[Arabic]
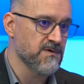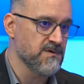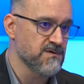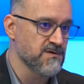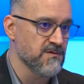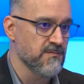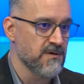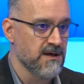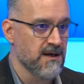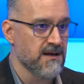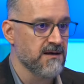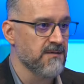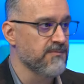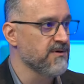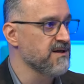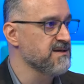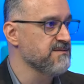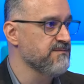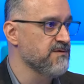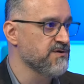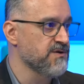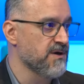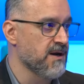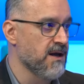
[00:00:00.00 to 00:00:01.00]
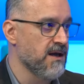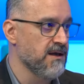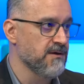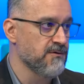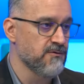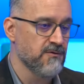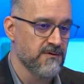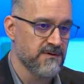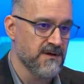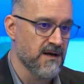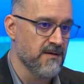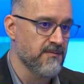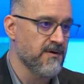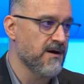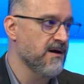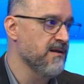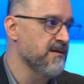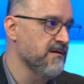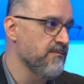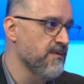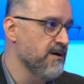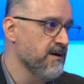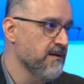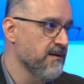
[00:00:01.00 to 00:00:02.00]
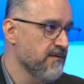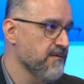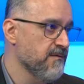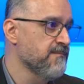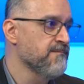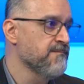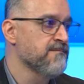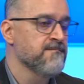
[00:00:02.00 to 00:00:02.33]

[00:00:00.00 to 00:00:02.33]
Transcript: زملائنا بقسم الجراحه يقولون يابا هذا المريض